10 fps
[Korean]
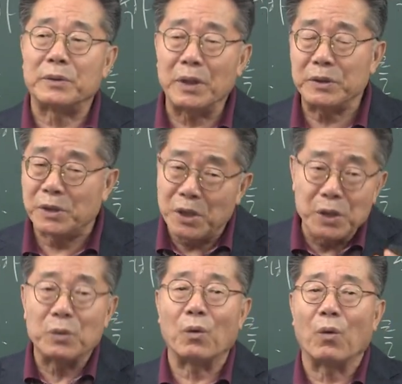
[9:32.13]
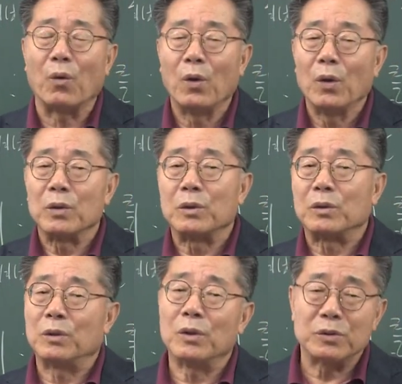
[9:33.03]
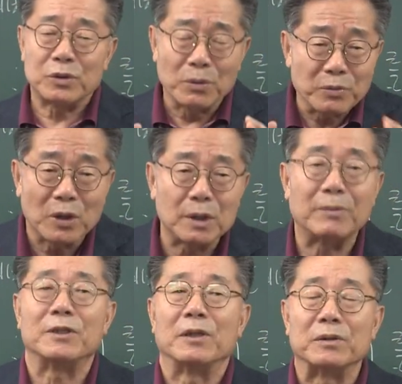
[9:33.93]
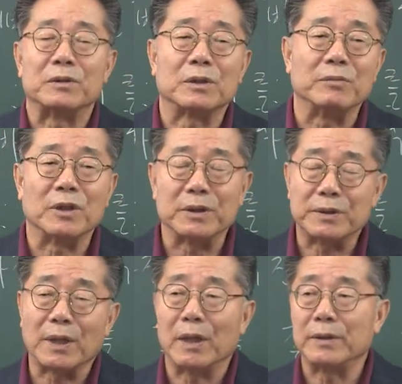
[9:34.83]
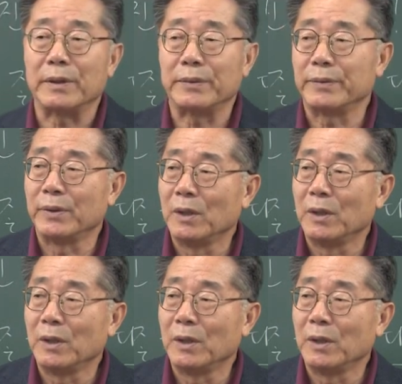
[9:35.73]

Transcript: 그게 진리고 그걸 섬겨야만 되는 것처럼 이렇게 생각한다고요.